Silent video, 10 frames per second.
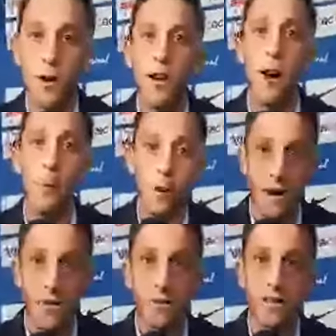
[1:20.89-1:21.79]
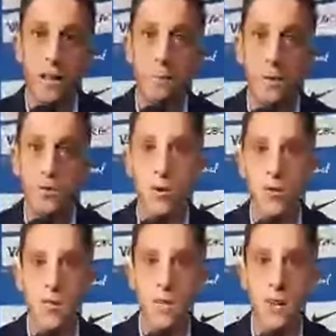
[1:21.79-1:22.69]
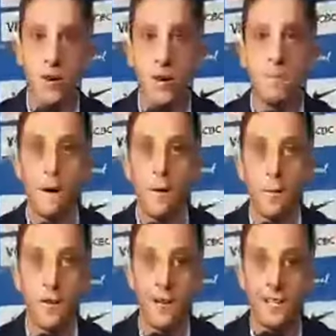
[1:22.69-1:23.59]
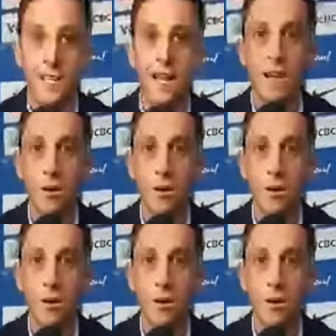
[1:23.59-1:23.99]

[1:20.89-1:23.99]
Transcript: las buenas noticias por suerte llegaron y Pablo Matera ya está listo